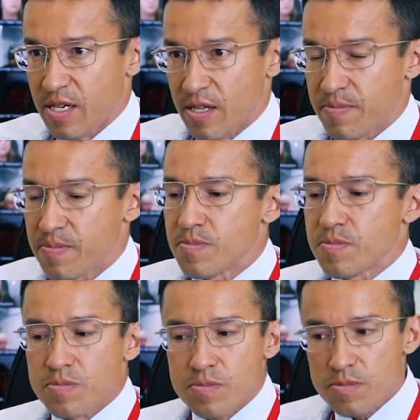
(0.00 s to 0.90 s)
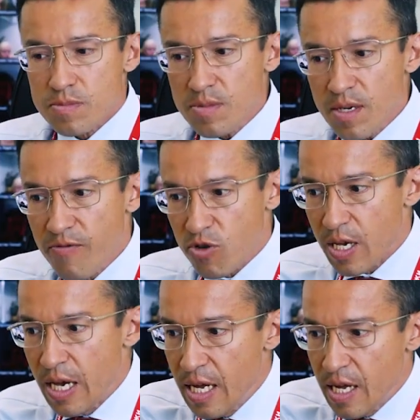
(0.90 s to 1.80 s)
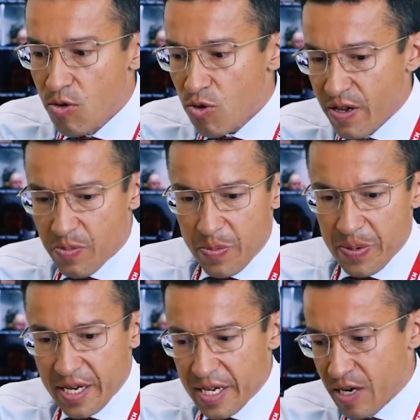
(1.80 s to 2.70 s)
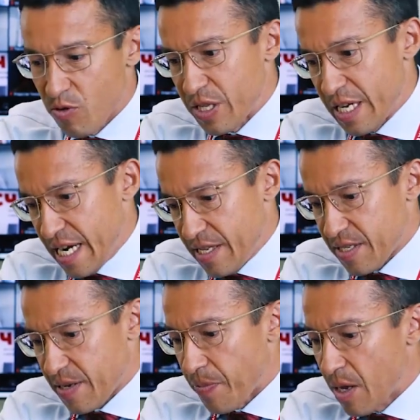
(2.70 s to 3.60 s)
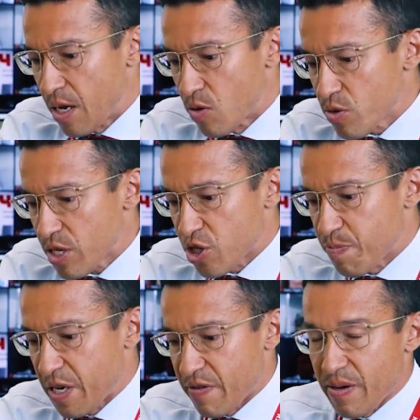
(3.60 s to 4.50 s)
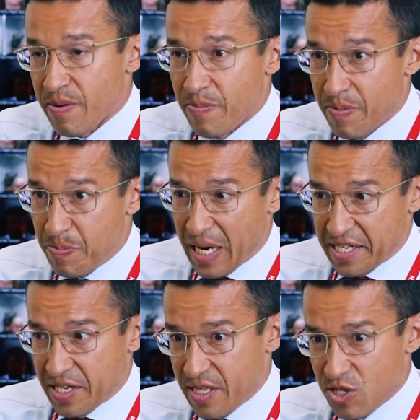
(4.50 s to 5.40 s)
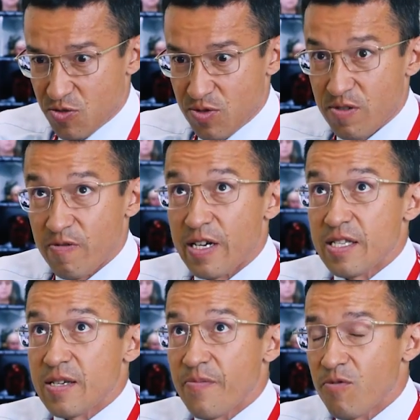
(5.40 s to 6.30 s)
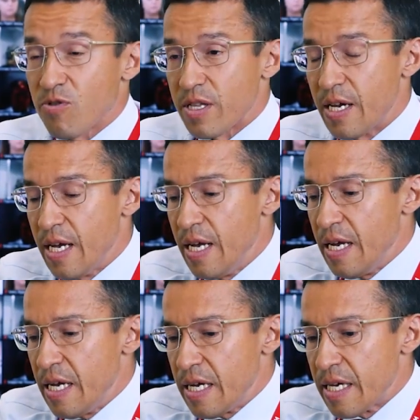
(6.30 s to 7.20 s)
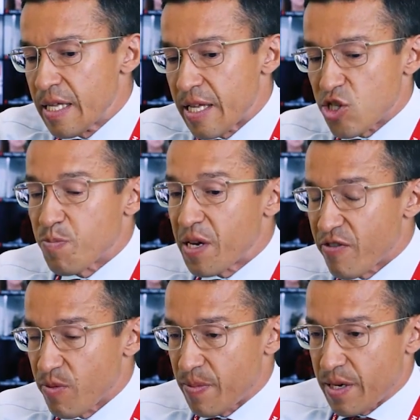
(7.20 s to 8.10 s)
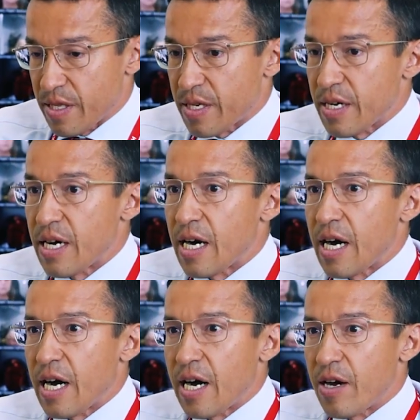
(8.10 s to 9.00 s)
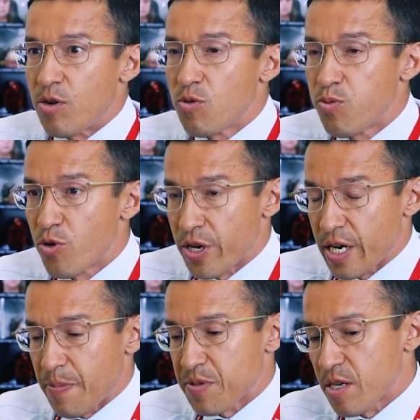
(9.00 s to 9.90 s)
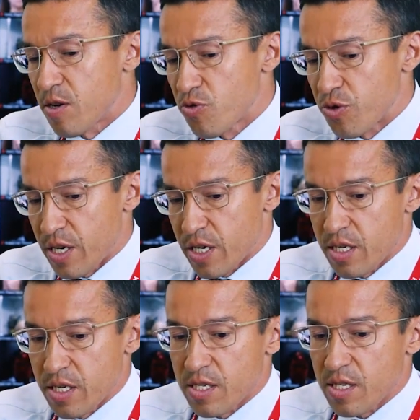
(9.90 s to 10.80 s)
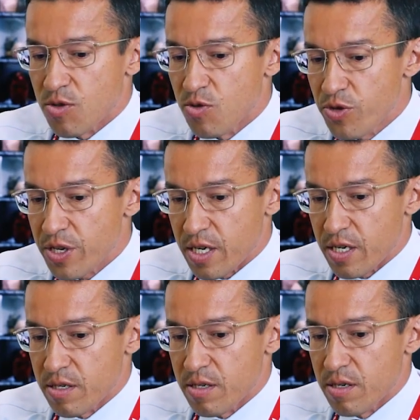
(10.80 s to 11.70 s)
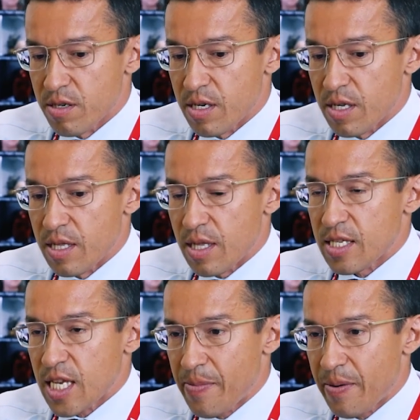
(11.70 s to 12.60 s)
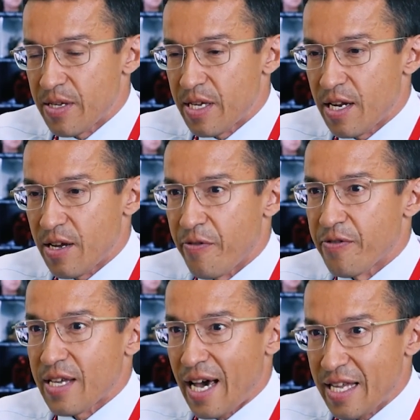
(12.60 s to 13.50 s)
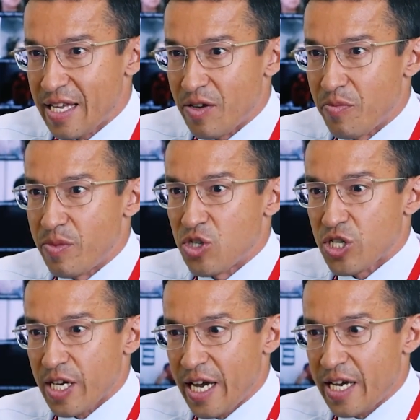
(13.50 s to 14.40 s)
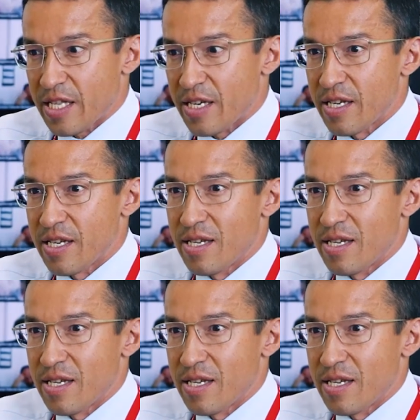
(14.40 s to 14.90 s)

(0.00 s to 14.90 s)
в целом. Вот. Ну, давайте теперь переходить к какой-то реальности. Ну, значит, первое, практики, да, что называется. Вот. Значит, первый момент. А, любой абсолютно сотрудник на самом деле в тайне мечтает